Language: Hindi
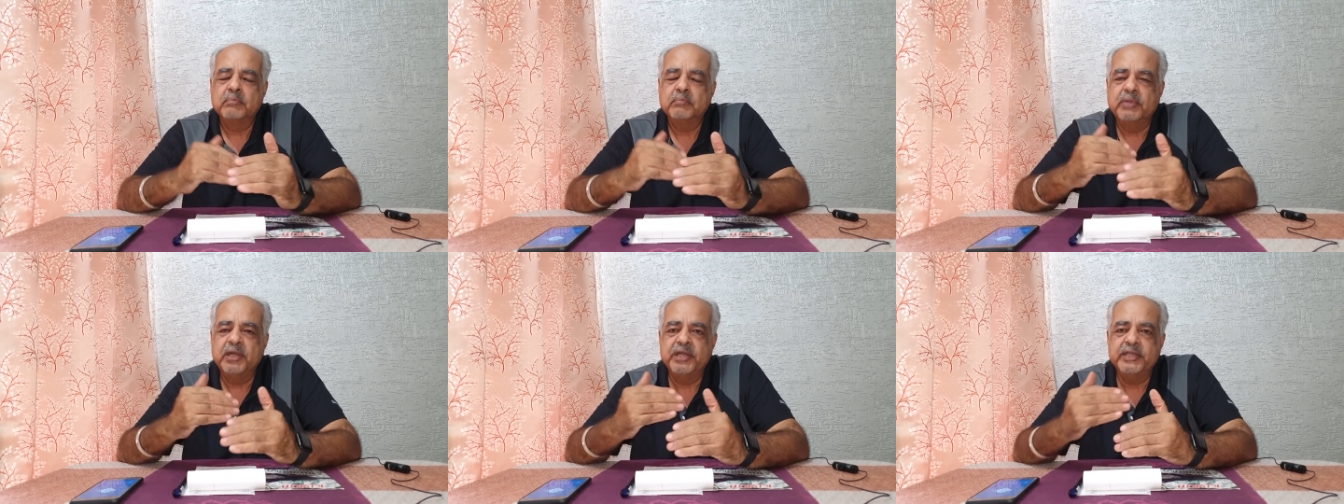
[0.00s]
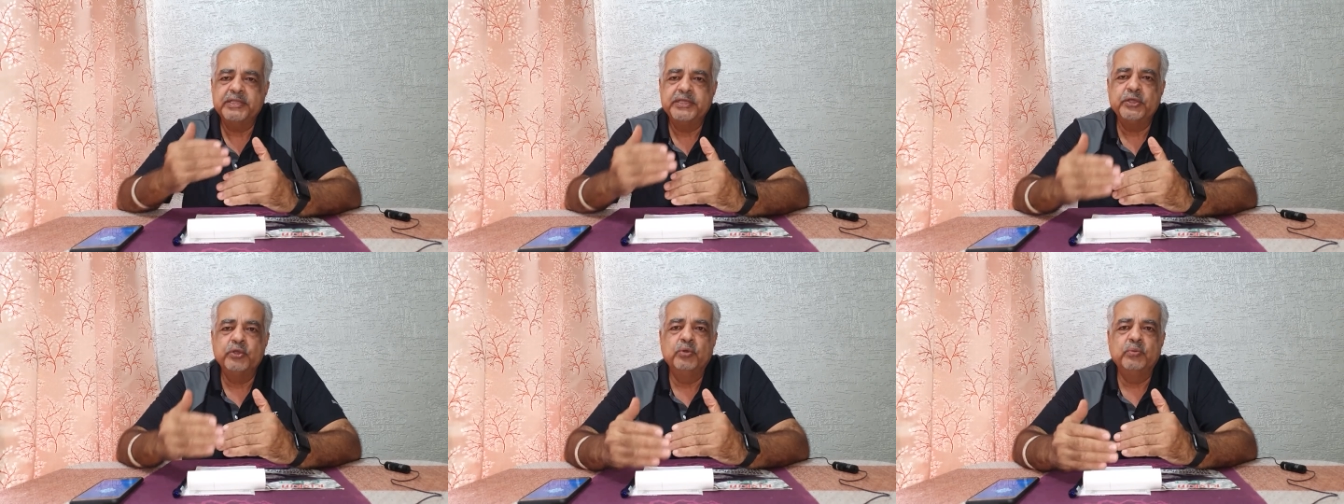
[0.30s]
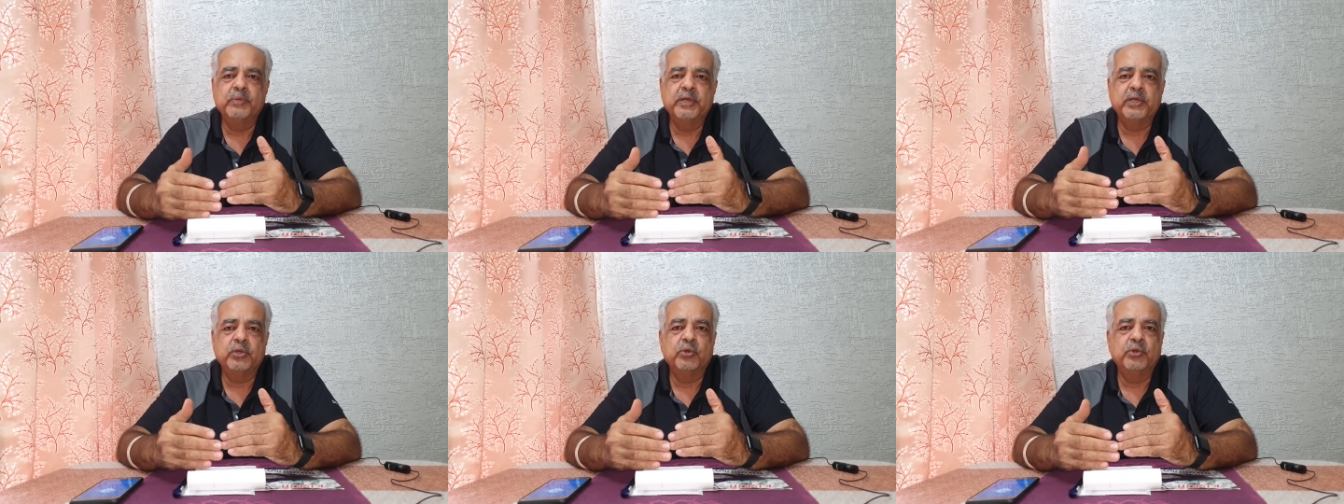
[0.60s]
बढ़ती
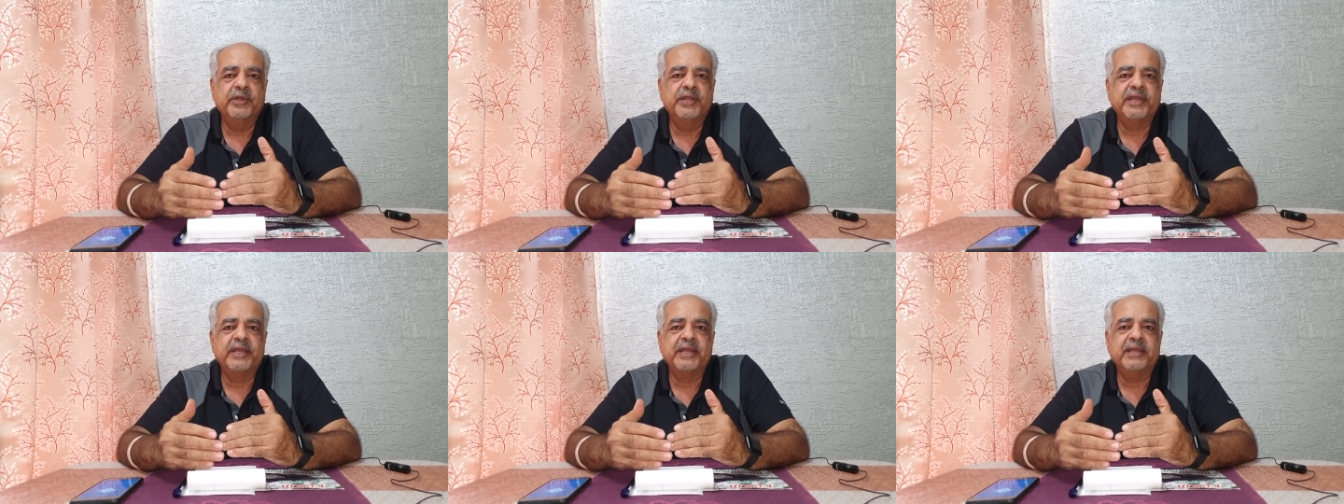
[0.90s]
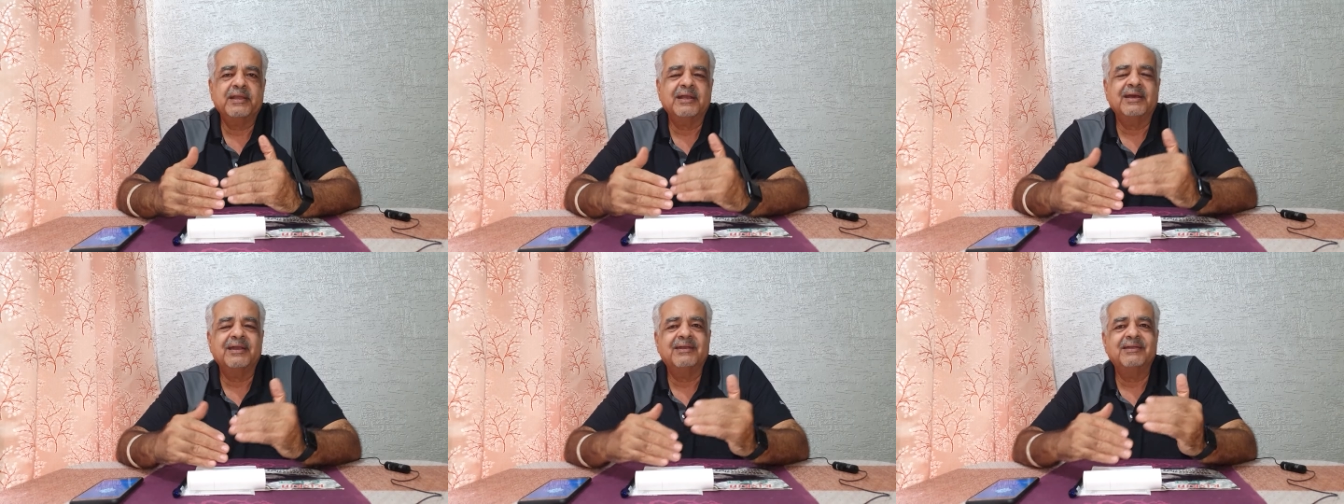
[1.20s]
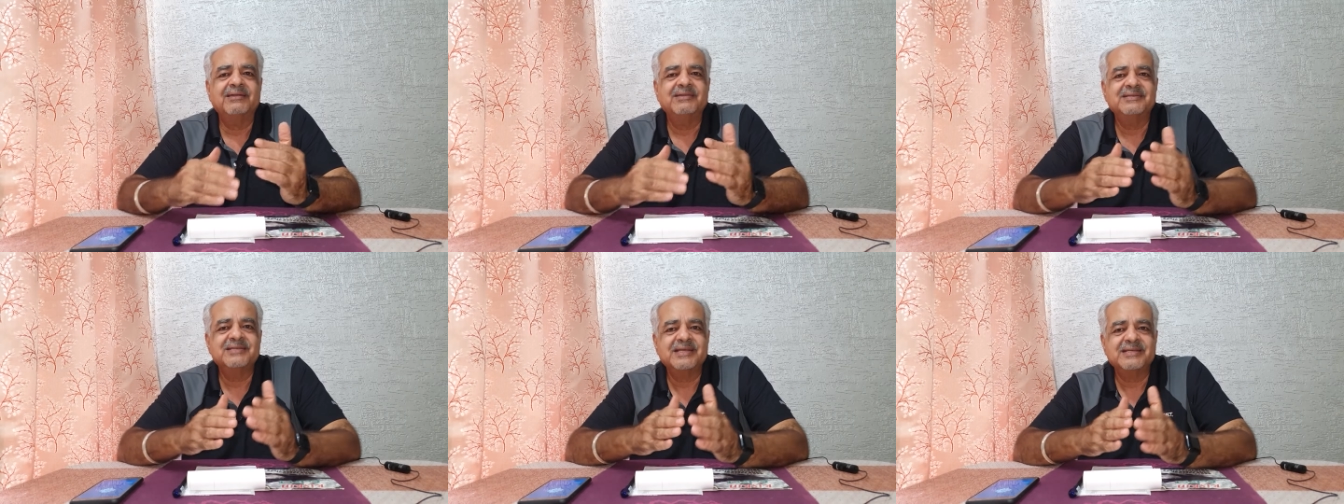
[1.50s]
उम्र होने के
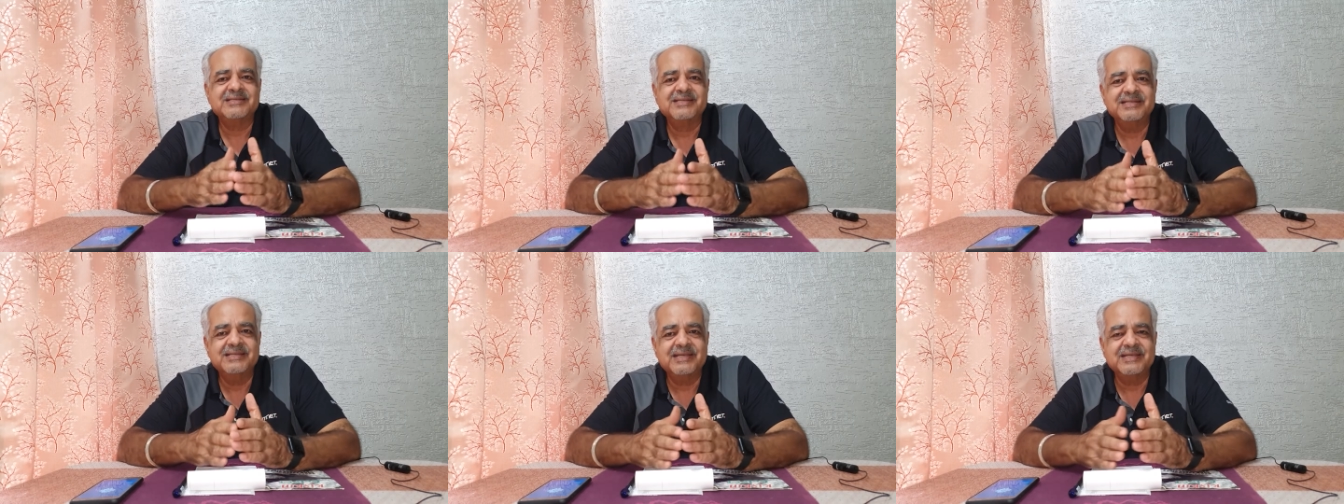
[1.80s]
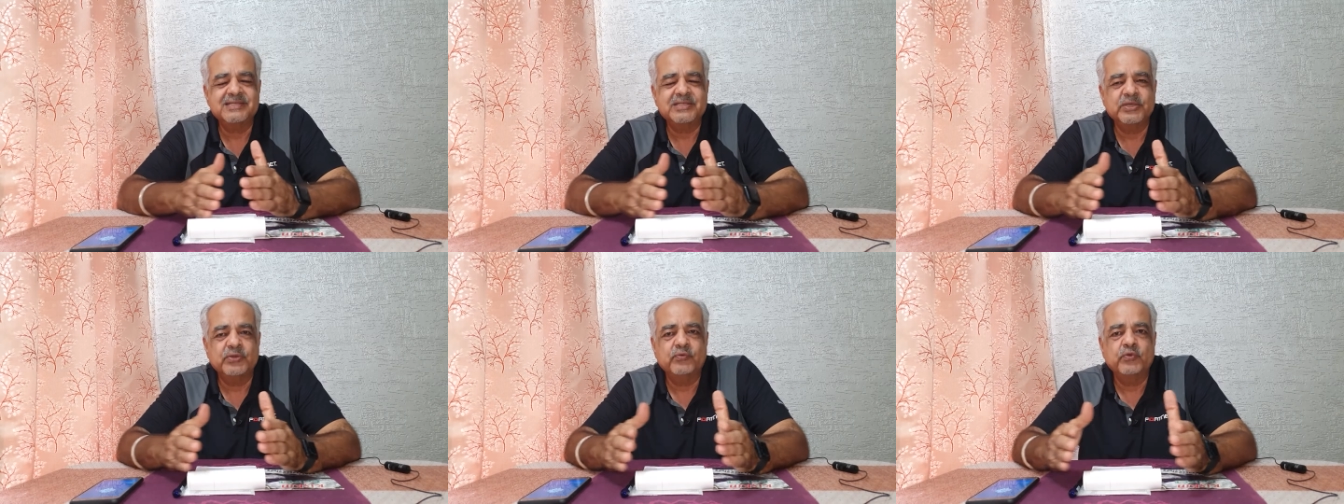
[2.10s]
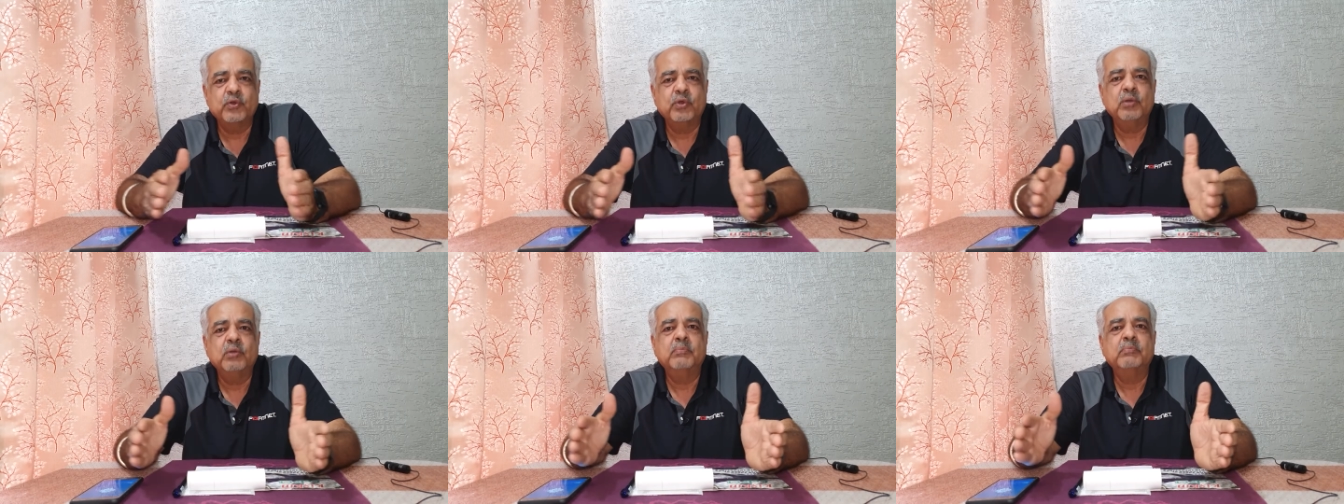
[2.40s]
कारण जैसे जैसे
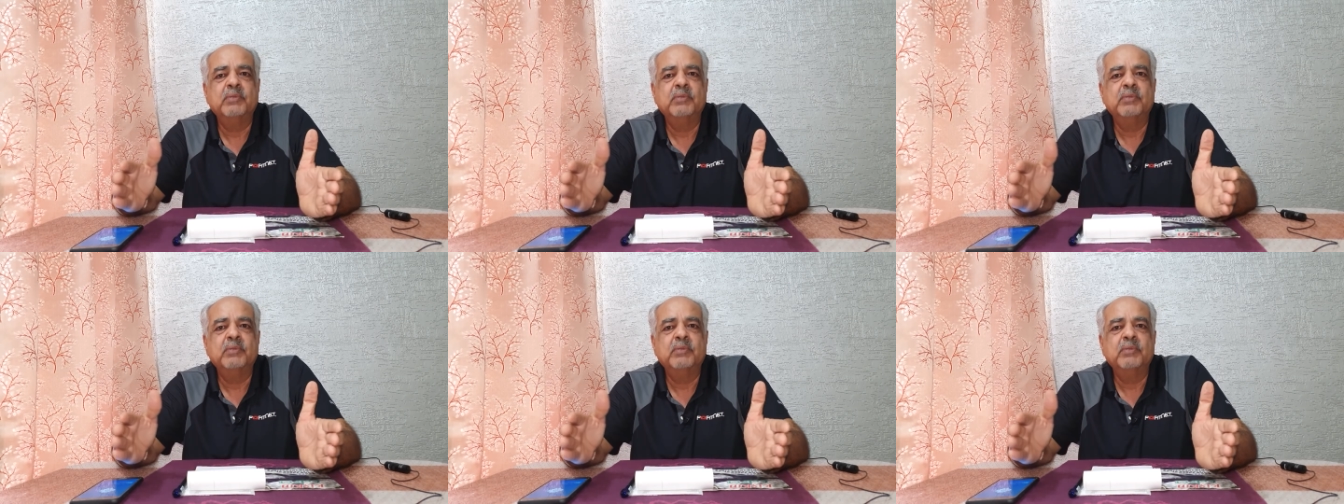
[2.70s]
वो